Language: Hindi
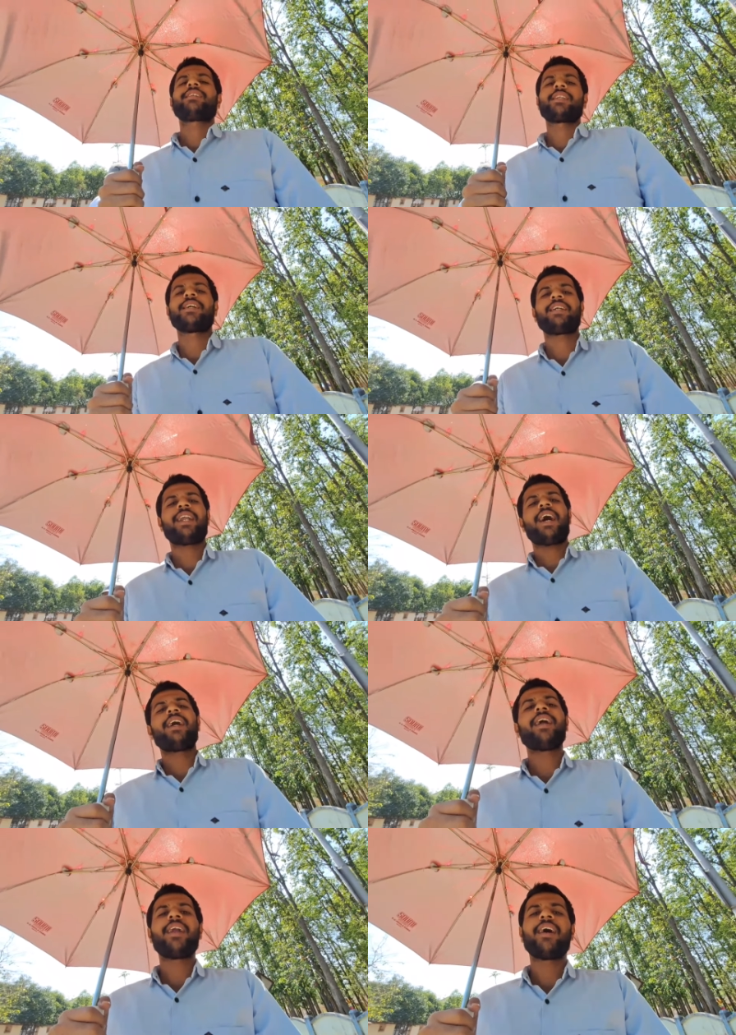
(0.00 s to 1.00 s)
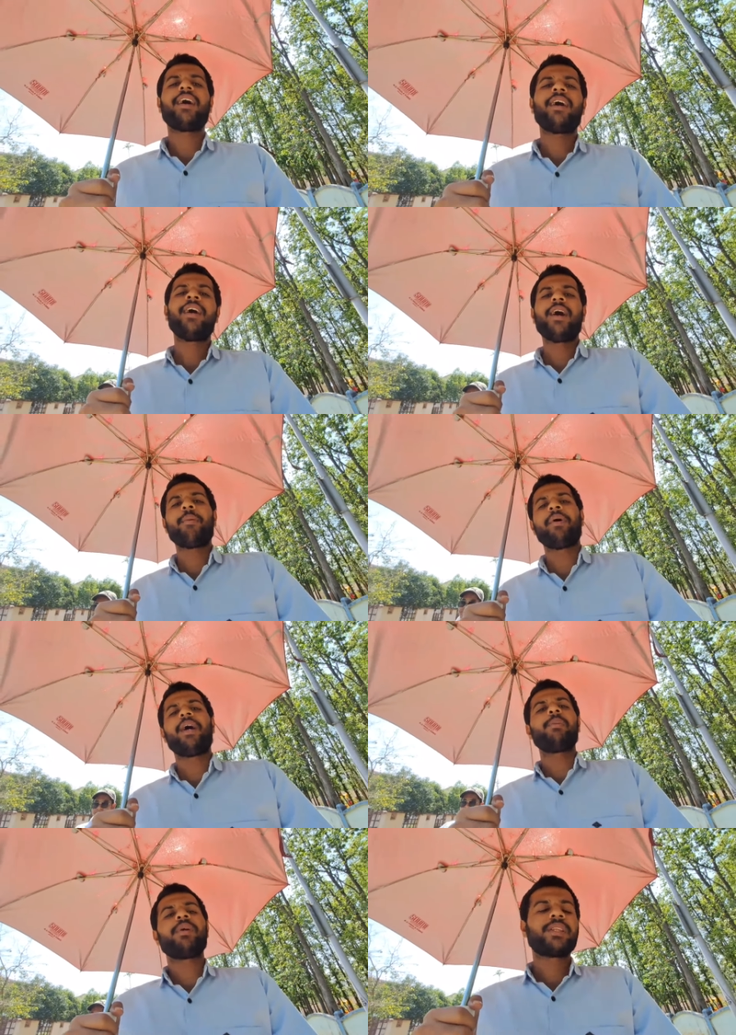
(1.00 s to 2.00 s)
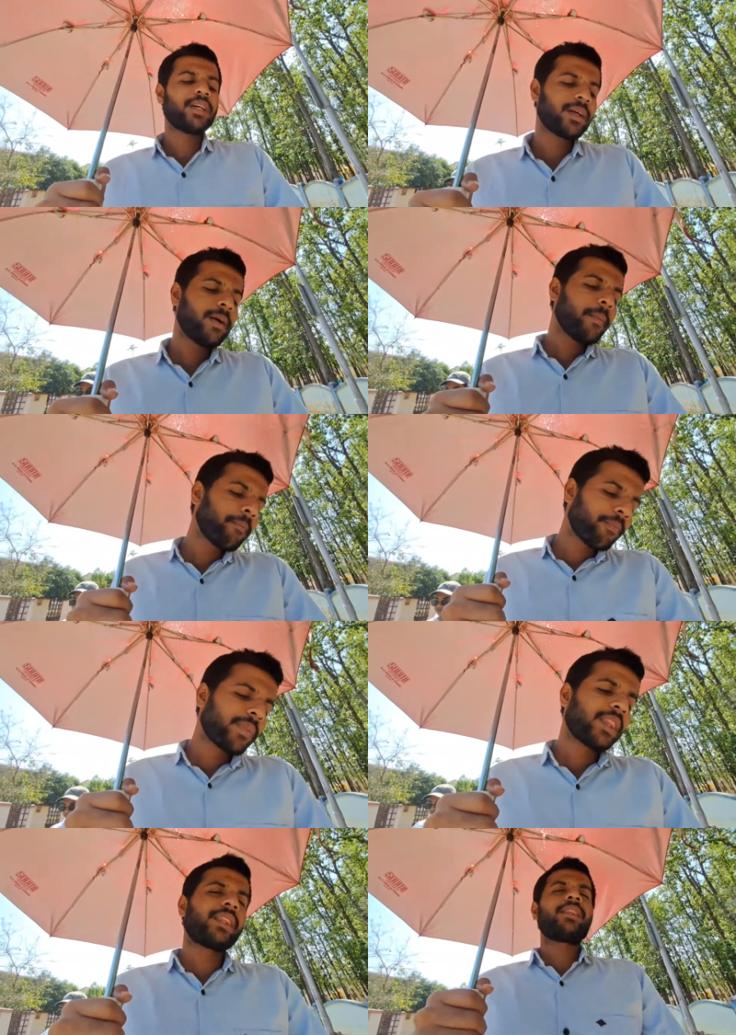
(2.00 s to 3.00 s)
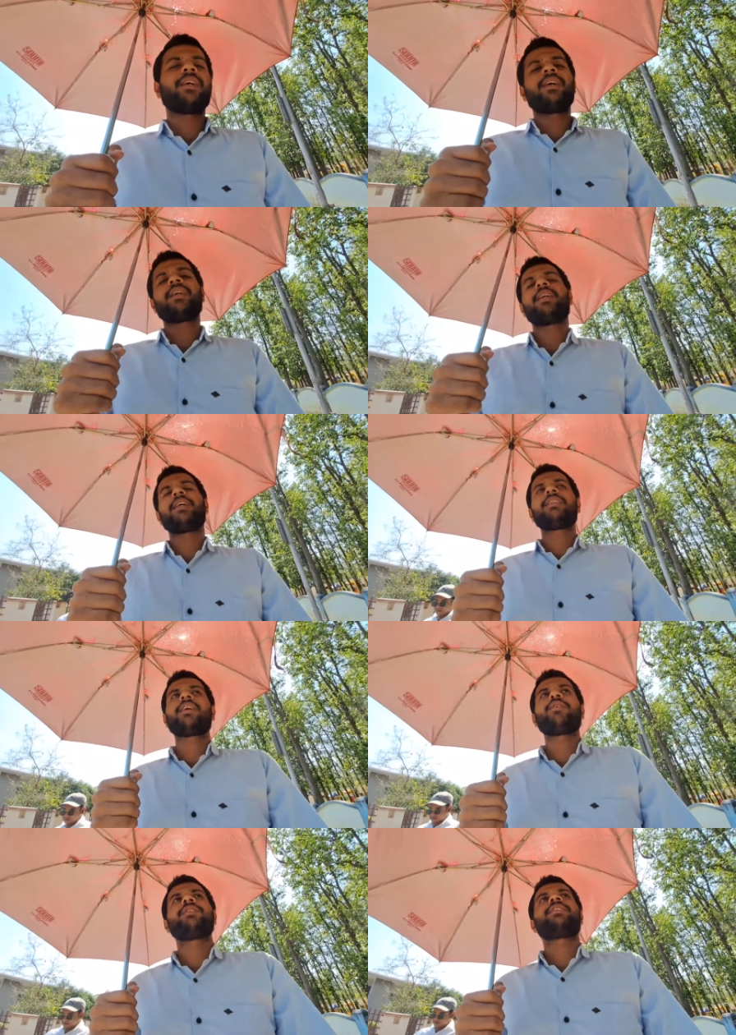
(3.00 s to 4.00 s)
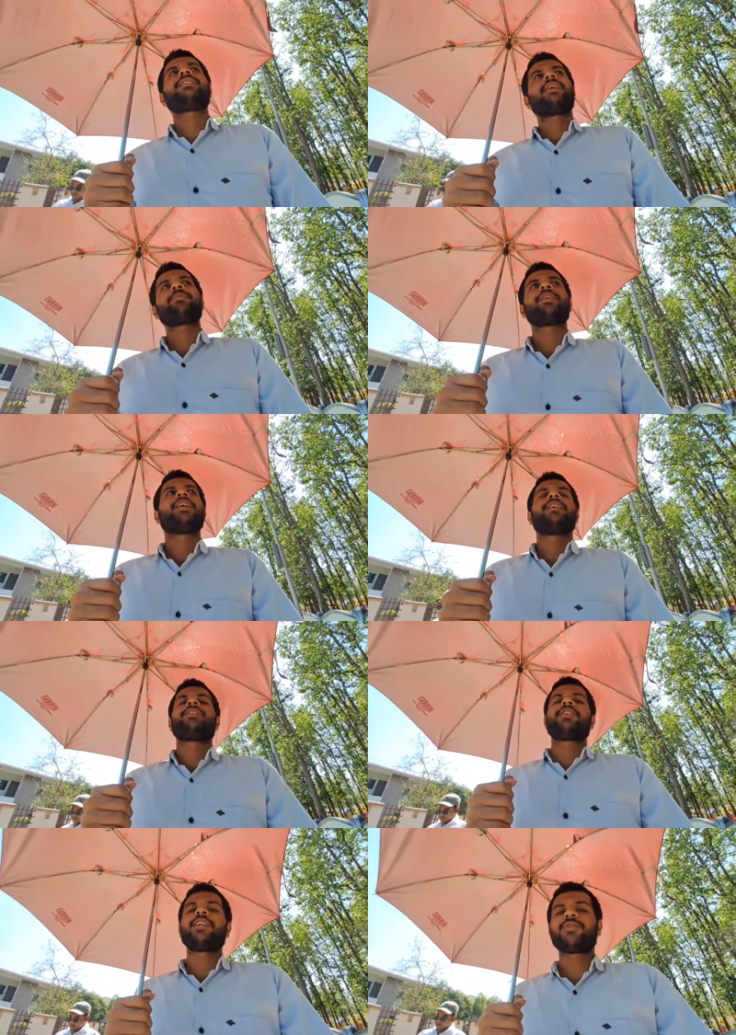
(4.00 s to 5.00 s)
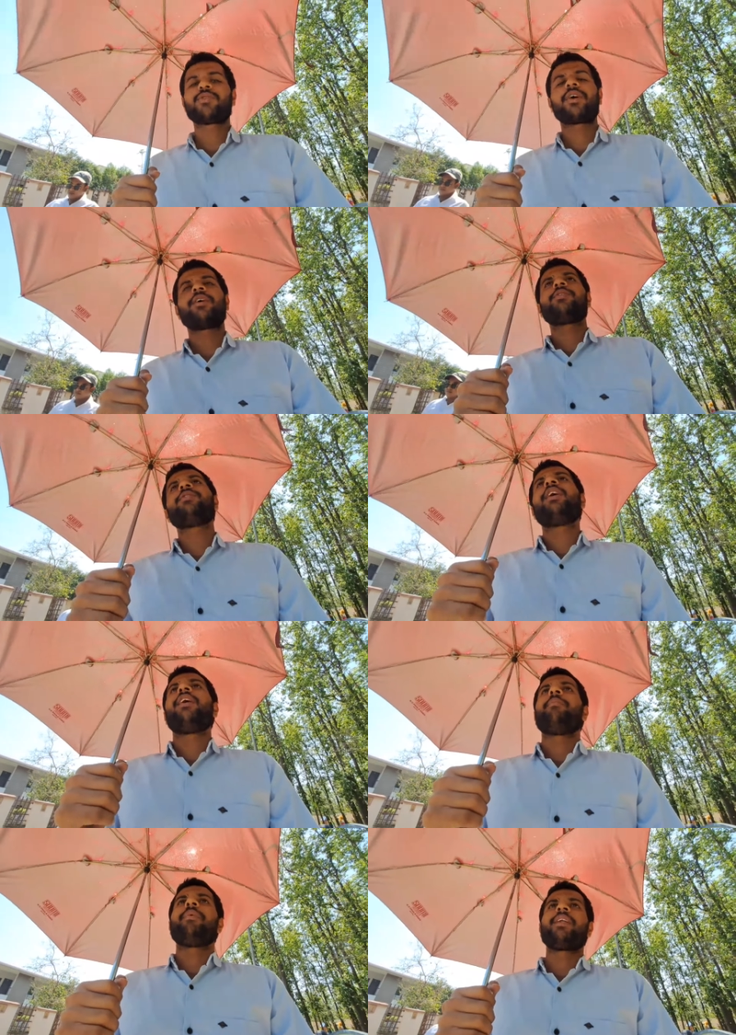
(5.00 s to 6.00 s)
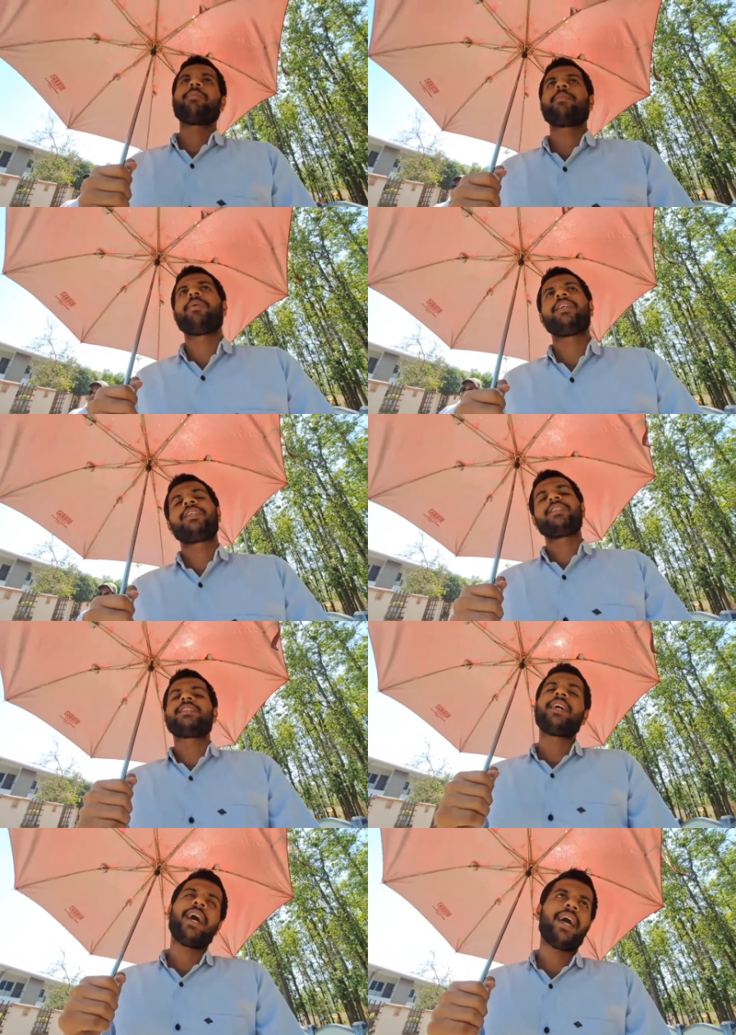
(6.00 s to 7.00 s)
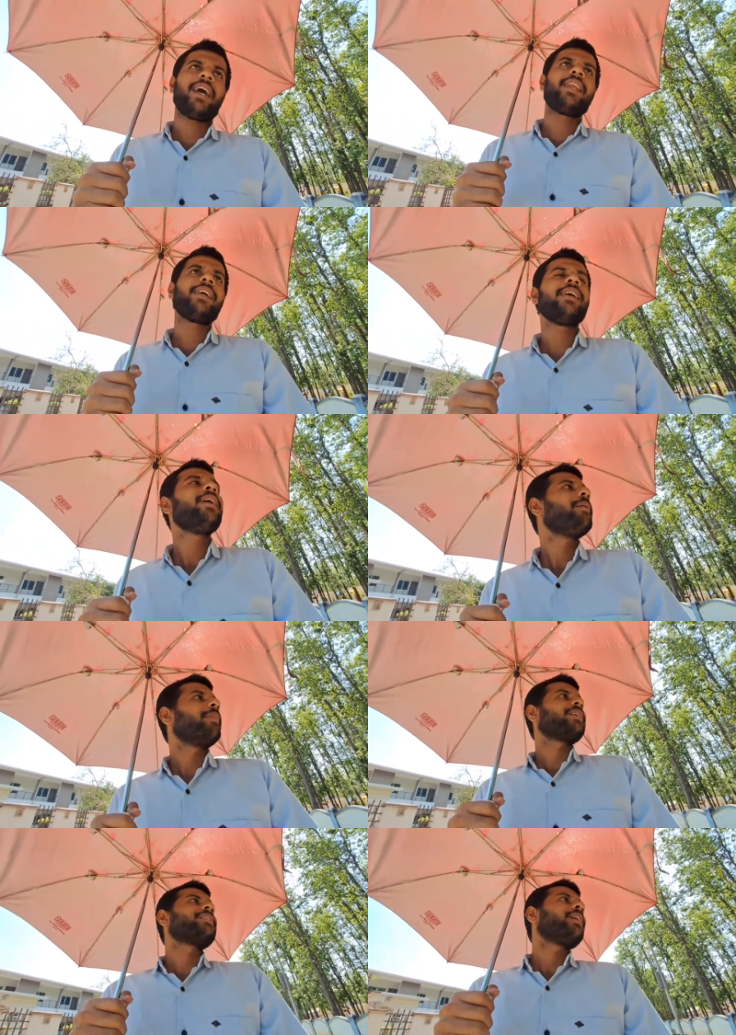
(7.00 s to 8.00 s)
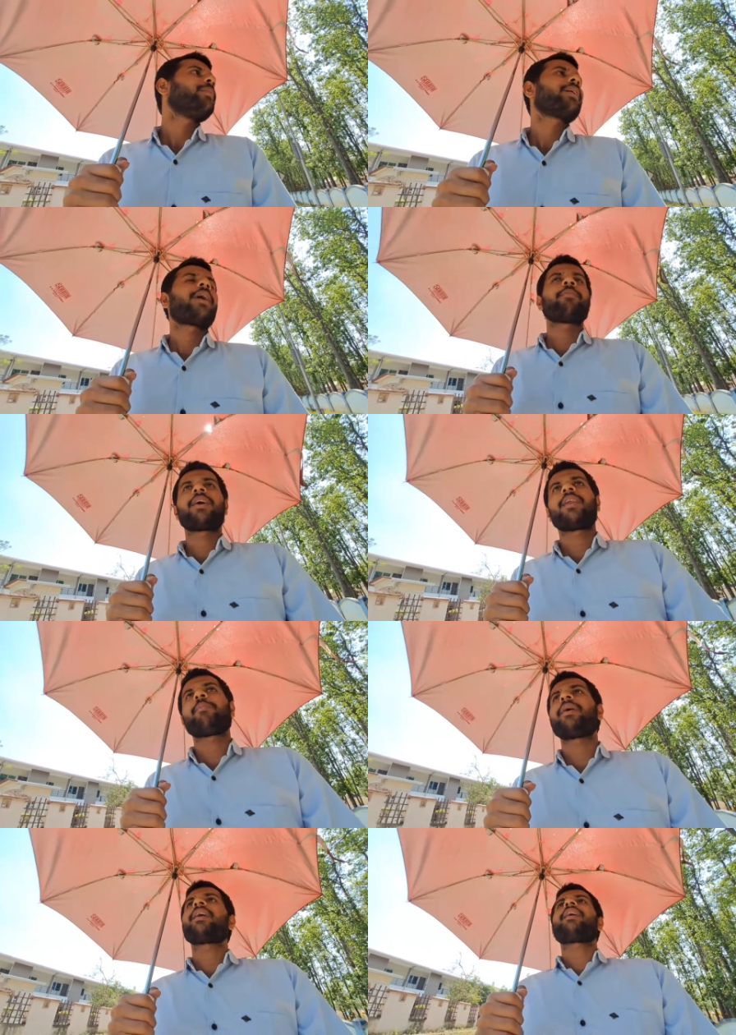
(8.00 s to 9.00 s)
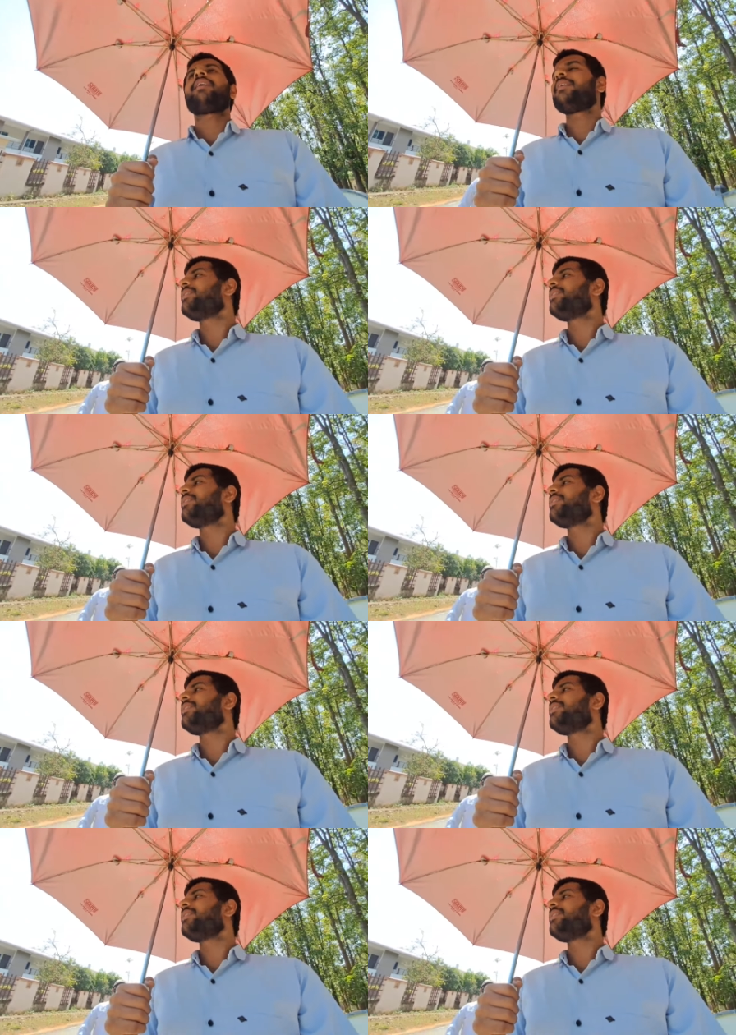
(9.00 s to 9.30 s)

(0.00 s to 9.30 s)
ज़्यादा टायर्ड है मैं अभी तक थर्टीन थाउजेंड स्टेप्स चल चुका हूँ मेरे में पेशेंस है नहीं बस स्टिल भी काम करना पड़ेगा